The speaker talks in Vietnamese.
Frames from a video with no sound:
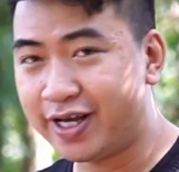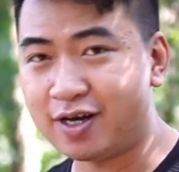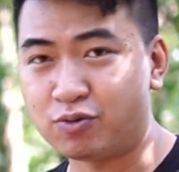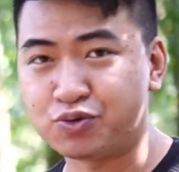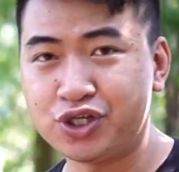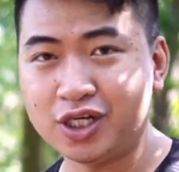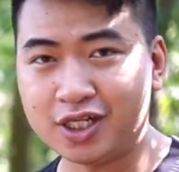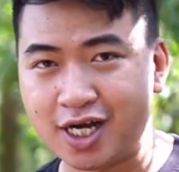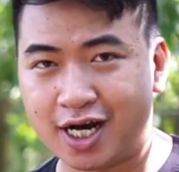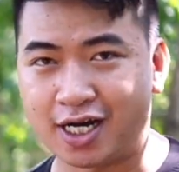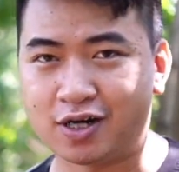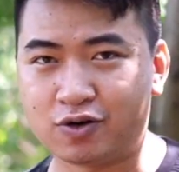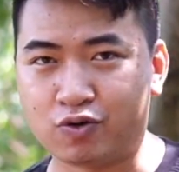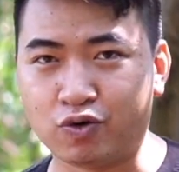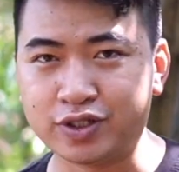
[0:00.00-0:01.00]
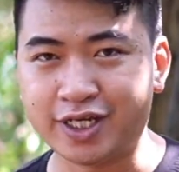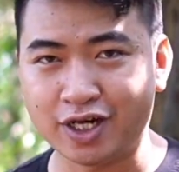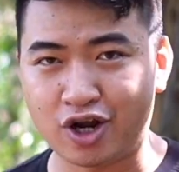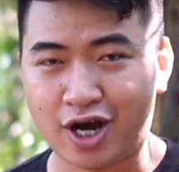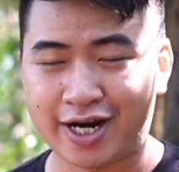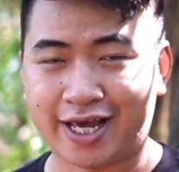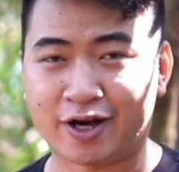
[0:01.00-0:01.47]
với công suất thực của
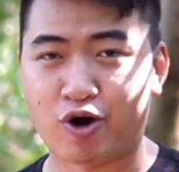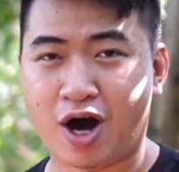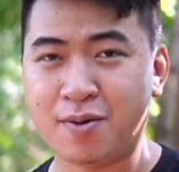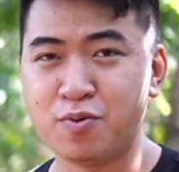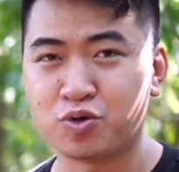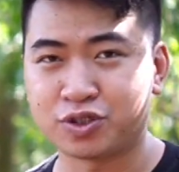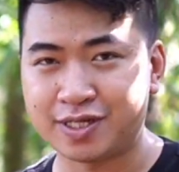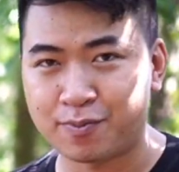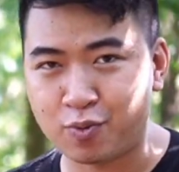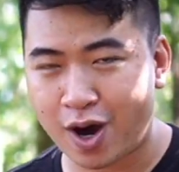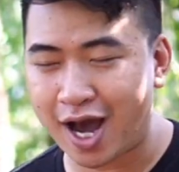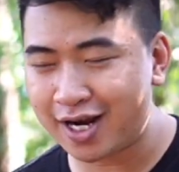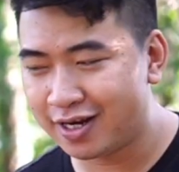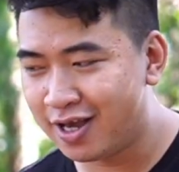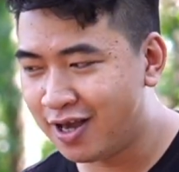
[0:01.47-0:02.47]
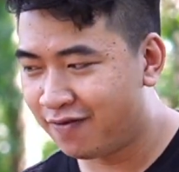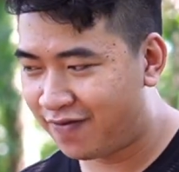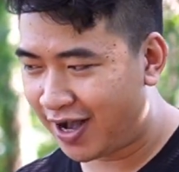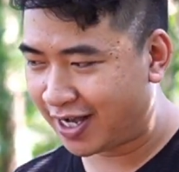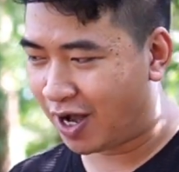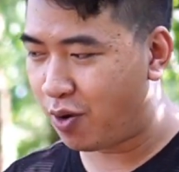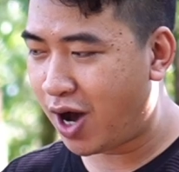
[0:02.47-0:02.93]
chiếc loa này khoảng 100W
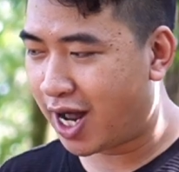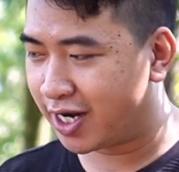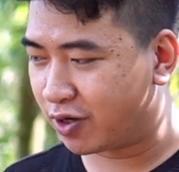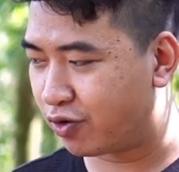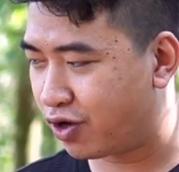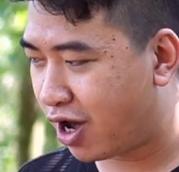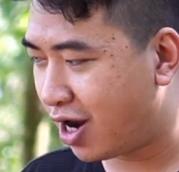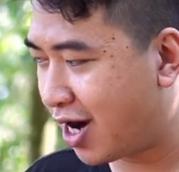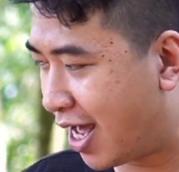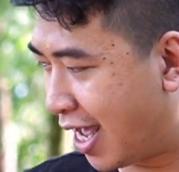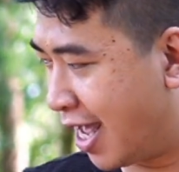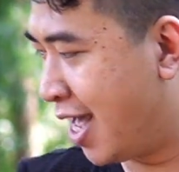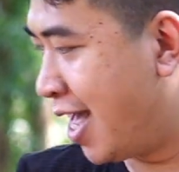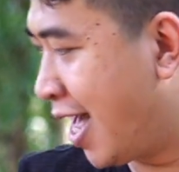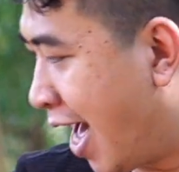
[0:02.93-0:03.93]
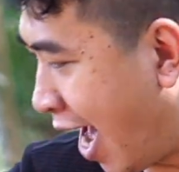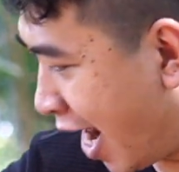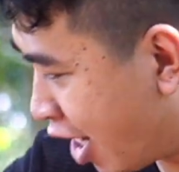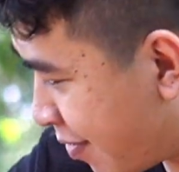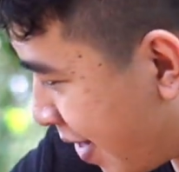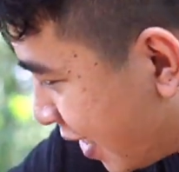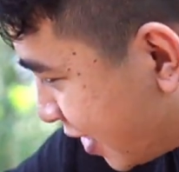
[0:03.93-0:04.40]
và cấu hình của nó là
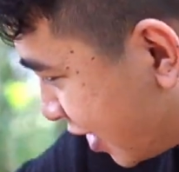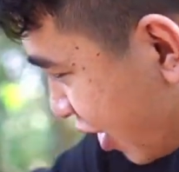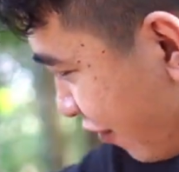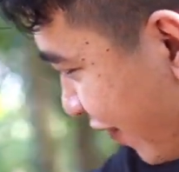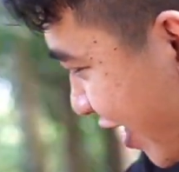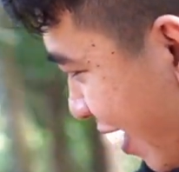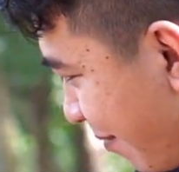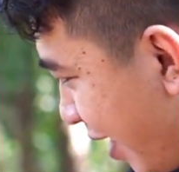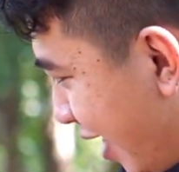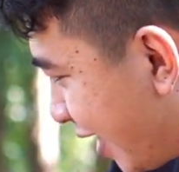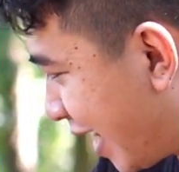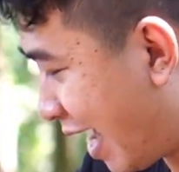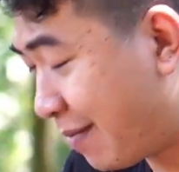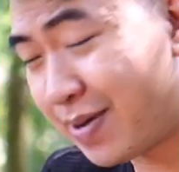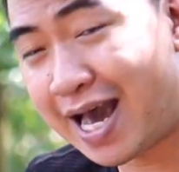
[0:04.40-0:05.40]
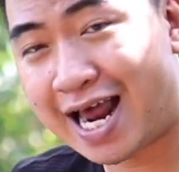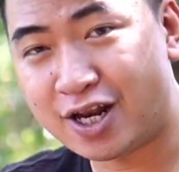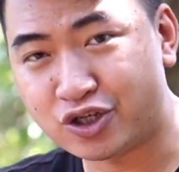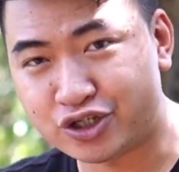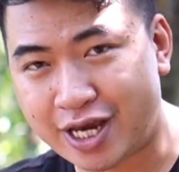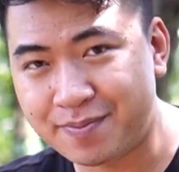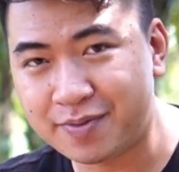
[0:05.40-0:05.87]
hai loa bass 6,5 inch kèm
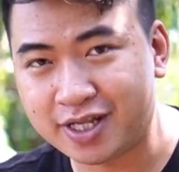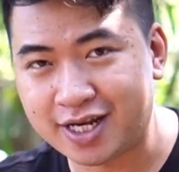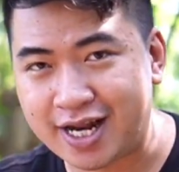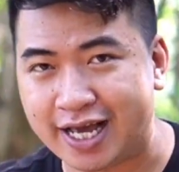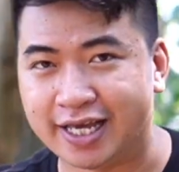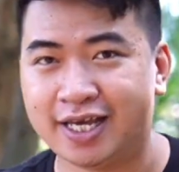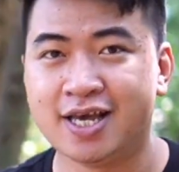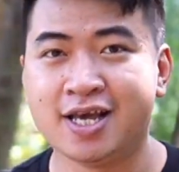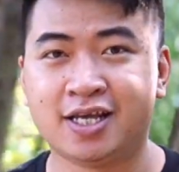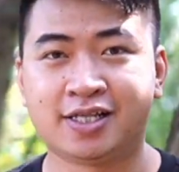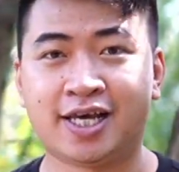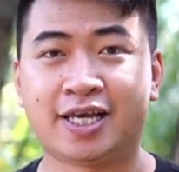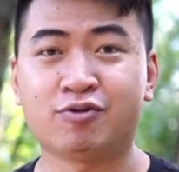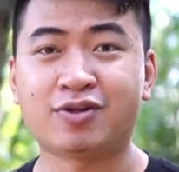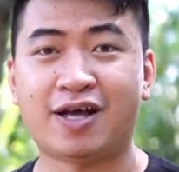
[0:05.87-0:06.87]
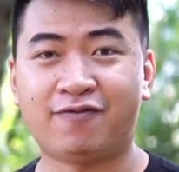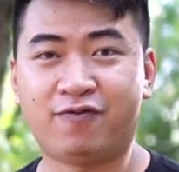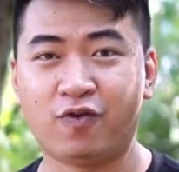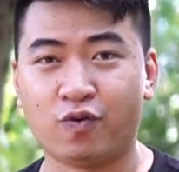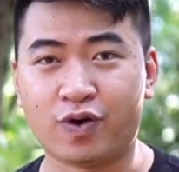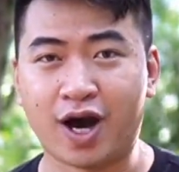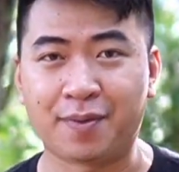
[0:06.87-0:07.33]
hai loa chép như thế này thì chúng ta
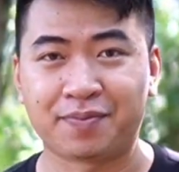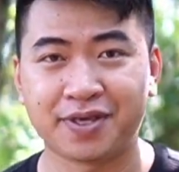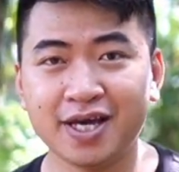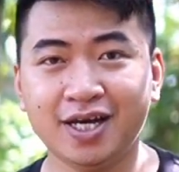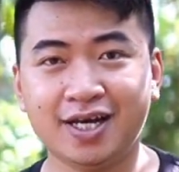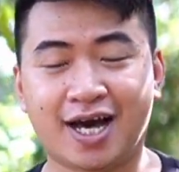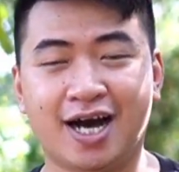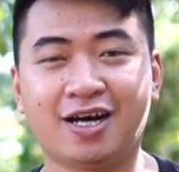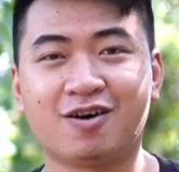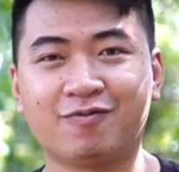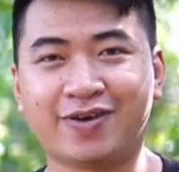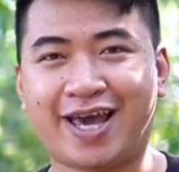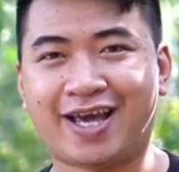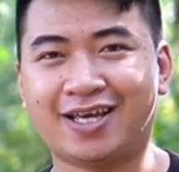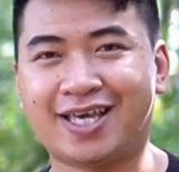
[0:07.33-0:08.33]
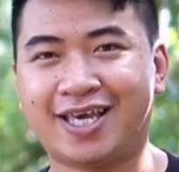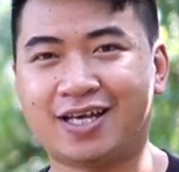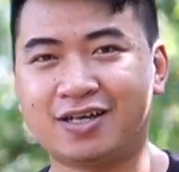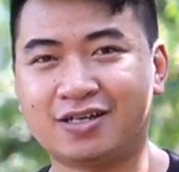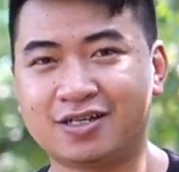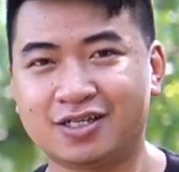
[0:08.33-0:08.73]
phù hợp nhất là ở không gian